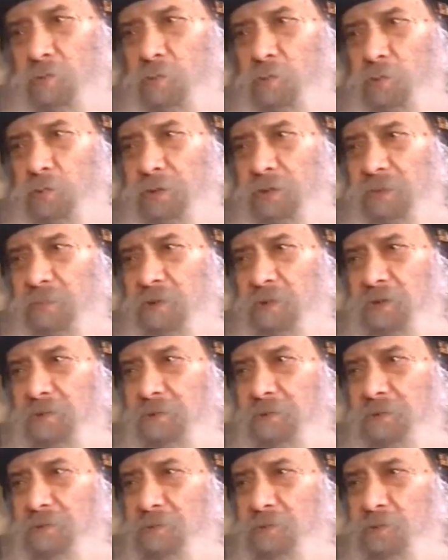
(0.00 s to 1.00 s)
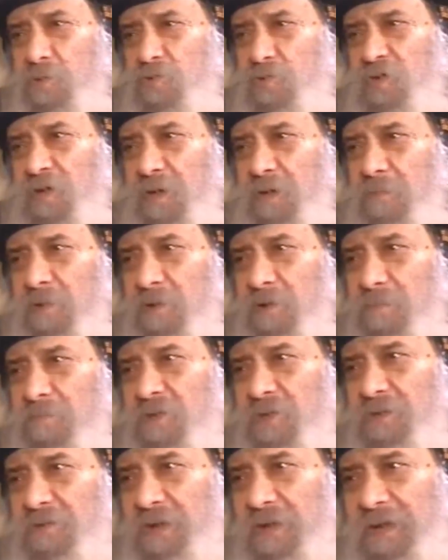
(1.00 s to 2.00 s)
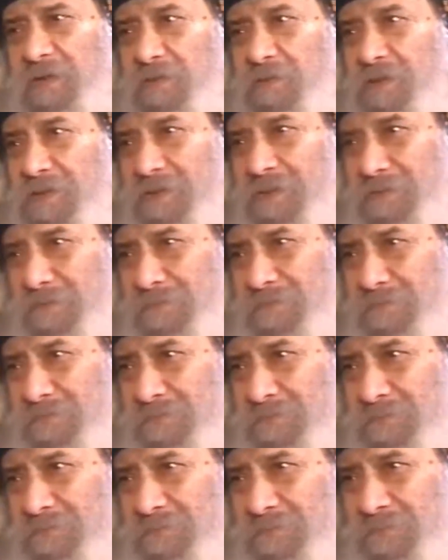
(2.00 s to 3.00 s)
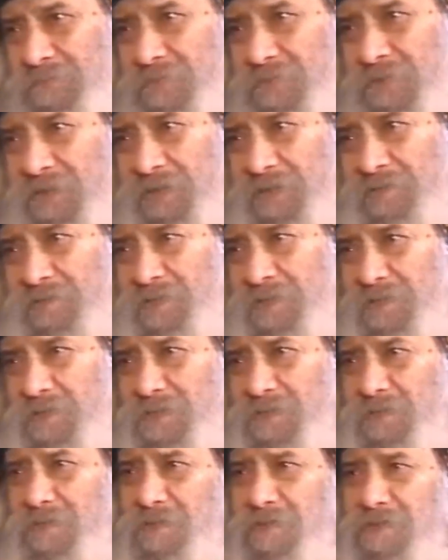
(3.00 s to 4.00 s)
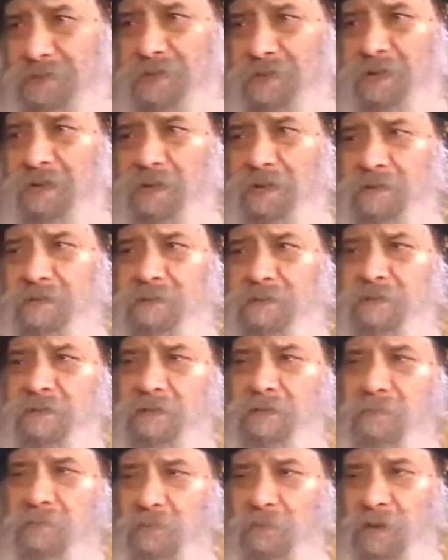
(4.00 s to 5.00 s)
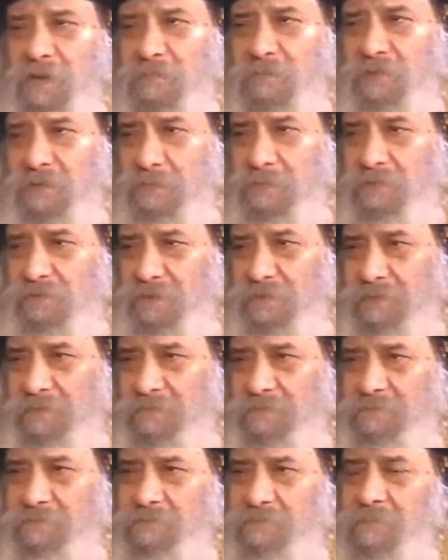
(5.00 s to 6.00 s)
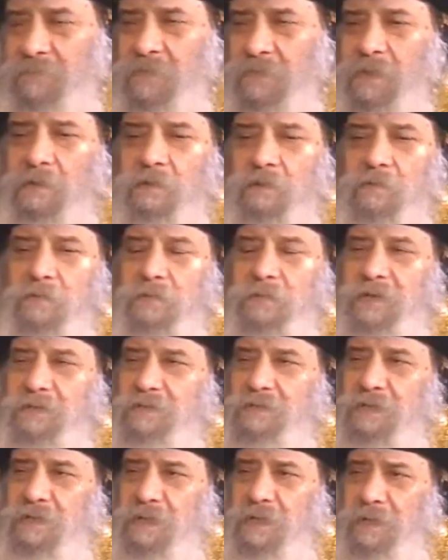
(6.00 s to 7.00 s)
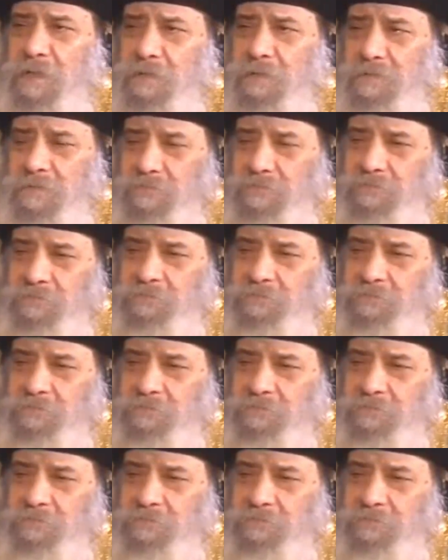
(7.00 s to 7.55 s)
أو مجرم يزهى بلبدة حيدري حيدري كناية عن الإمام علي بن أبي طالب وبعدين قال